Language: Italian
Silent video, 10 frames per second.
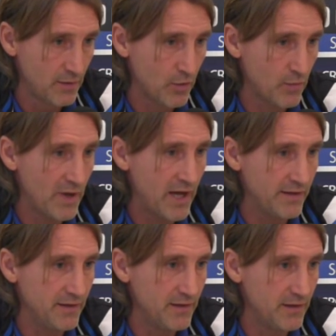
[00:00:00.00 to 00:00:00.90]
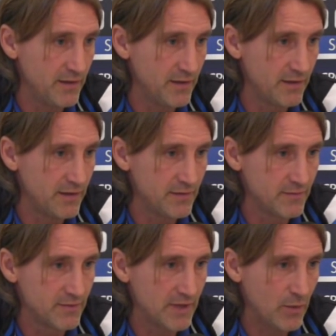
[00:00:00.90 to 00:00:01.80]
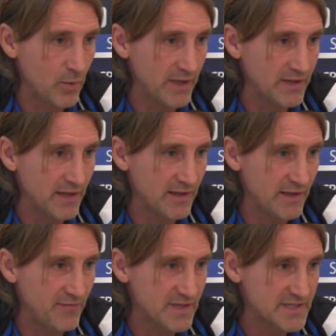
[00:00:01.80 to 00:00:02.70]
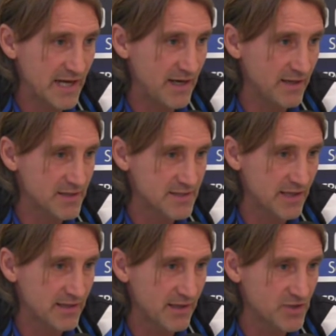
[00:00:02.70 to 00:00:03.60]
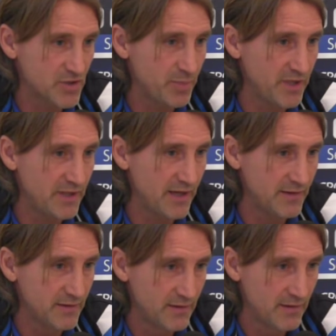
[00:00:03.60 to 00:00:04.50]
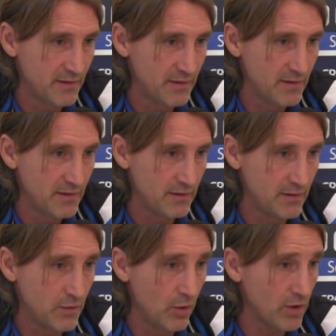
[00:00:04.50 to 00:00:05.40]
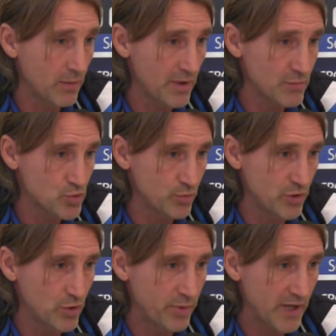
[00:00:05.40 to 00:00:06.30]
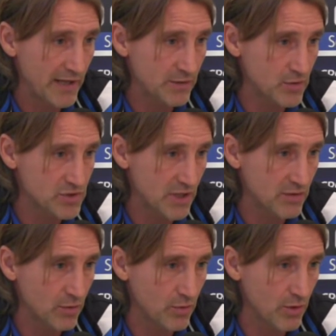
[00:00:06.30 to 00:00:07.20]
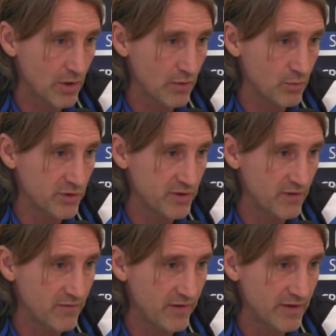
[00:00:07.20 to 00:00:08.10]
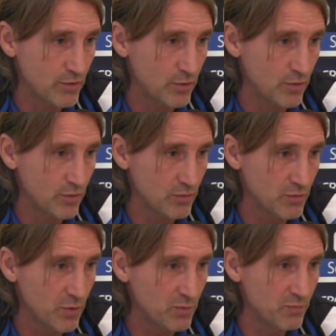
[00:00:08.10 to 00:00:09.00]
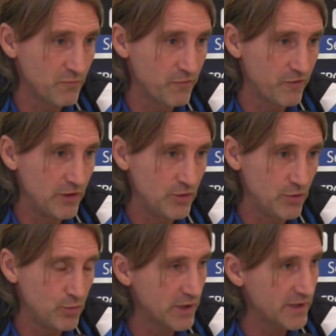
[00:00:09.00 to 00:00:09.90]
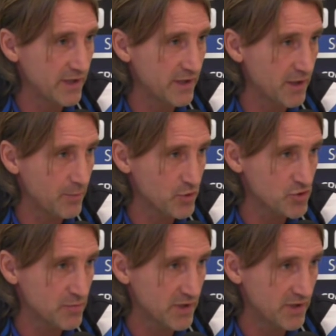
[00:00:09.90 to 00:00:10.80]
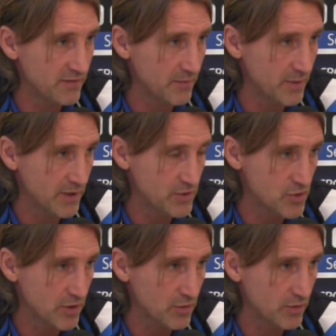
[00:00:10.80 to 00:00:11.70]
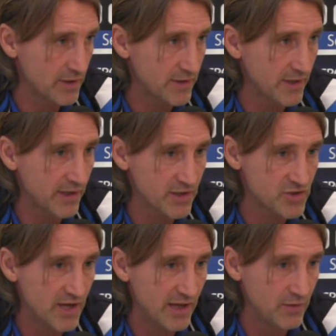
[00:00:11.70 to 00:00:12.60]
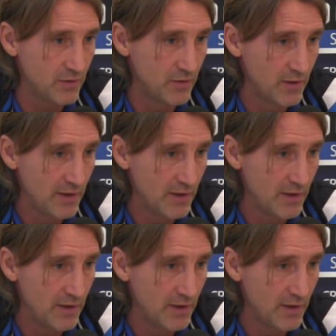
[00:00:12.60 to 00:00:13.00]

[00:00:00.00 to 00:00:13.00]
ormai eh, la qualità degli avversari è stata recepita, il gol che abbiamo subito peraltro è stato ancora un intervento non figlio di una tecnica approssimativa, perché i giocatori la tecnica ce l'hanno,